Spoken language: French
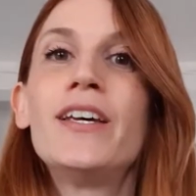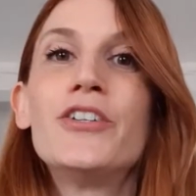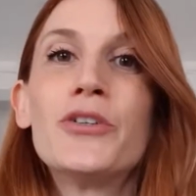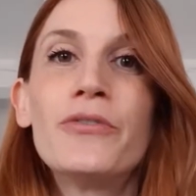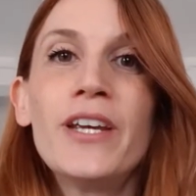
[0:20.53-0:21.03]

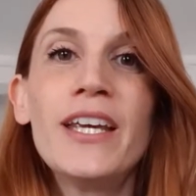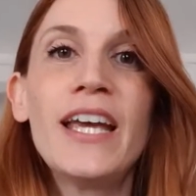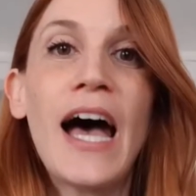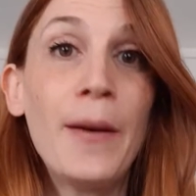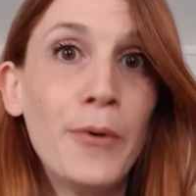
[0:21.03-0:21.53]
je
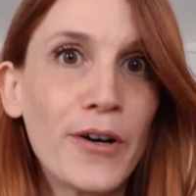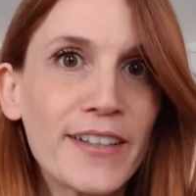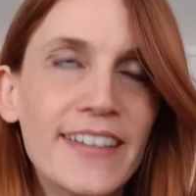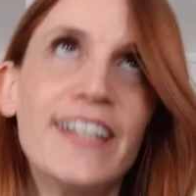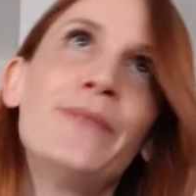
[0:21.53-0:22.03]
vais
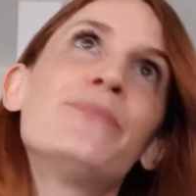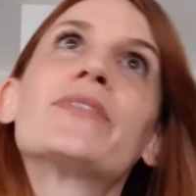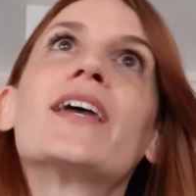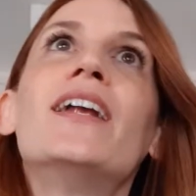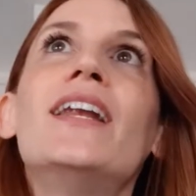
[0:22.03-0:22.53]
aborder
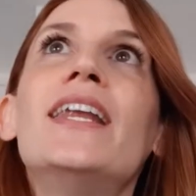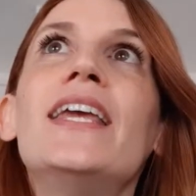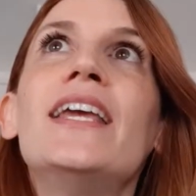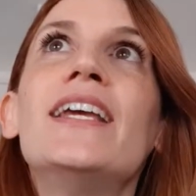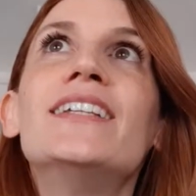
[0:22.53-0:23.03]

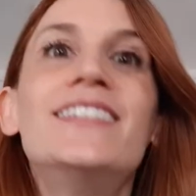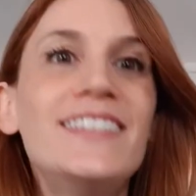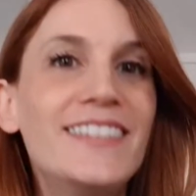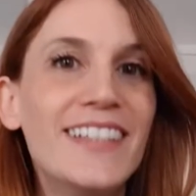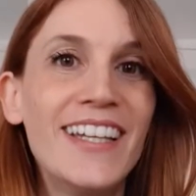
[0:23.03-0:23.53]
les
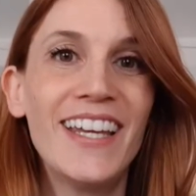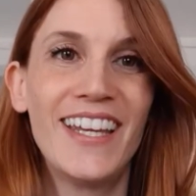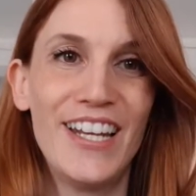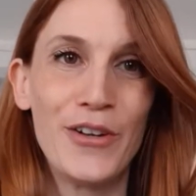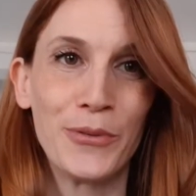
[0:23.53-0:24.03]
idées
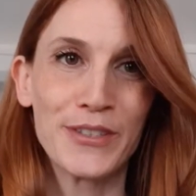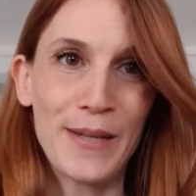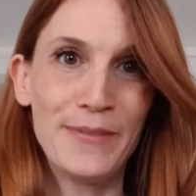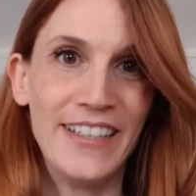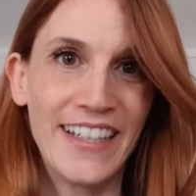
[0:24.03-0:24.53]
et les
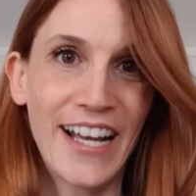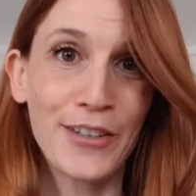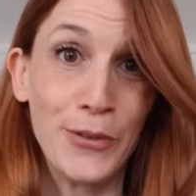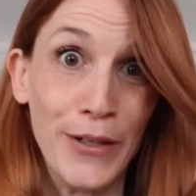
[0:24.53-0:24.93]
concepts d'Eckhart